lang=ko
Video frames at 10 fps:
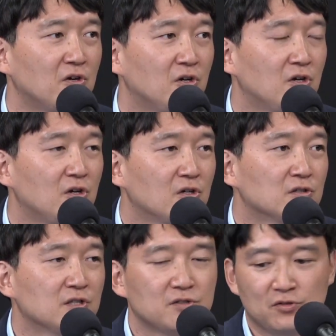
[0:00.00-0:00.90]
네.
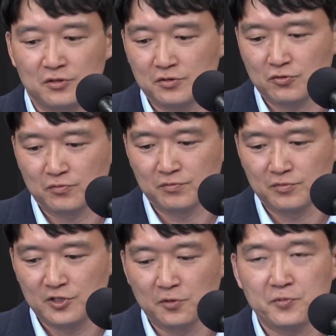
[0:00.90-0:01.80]
근데 저는
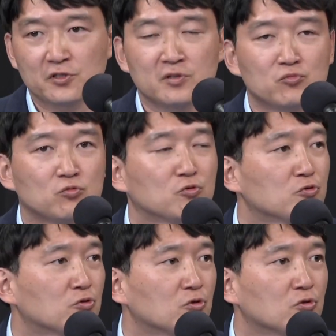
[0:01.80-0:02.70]
좀지역적인
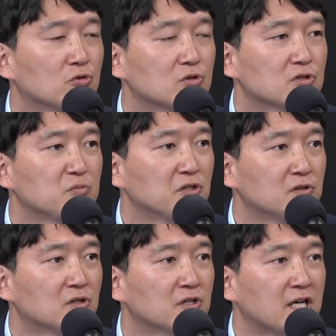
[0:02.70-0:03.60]
부분으로
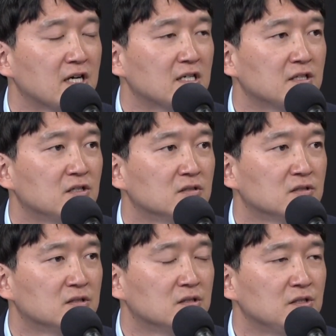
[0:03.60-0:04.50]
스며들거나
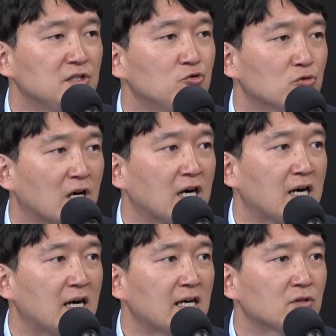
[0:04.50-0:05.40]
이런
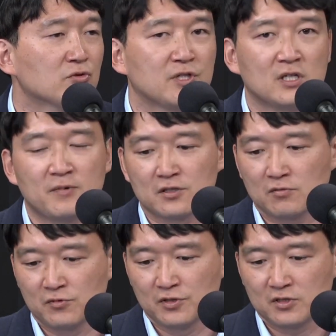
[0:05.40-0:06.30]
이유가 아까도 음. 제가
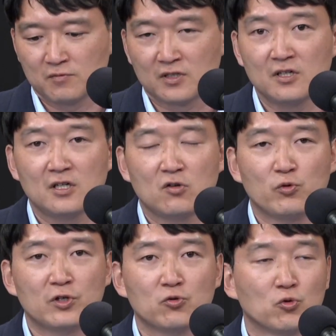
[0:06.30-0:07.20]
말씀드렸지만
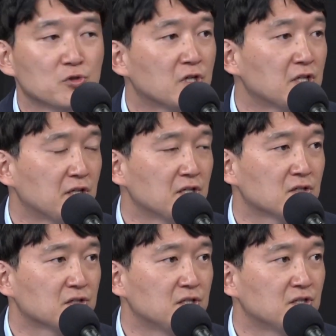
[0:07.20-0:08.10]
외교 노선에
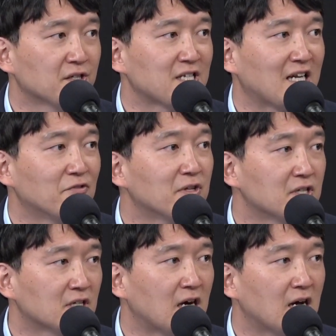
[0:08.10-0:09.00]
대해서 지적이 잘 안
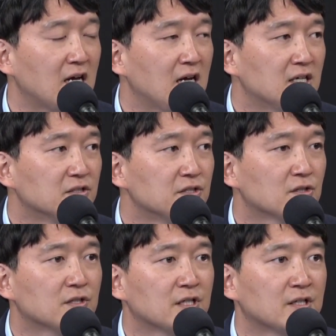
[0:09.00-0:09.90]
되니까
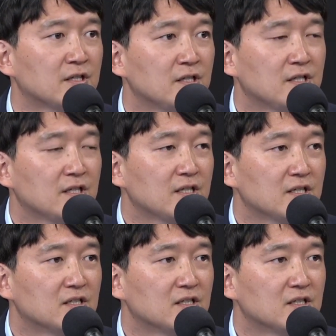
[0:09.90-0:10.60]
의전에 음.